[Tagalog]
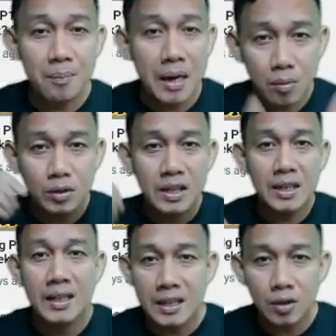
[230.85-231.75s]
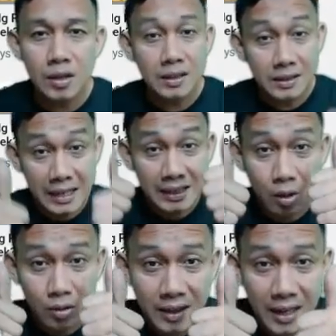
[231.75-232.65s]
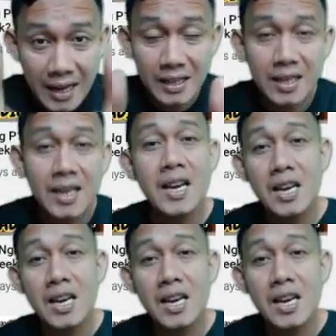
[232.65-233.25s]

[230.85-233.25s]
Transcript: paabutin natin to ng 3,000 likes?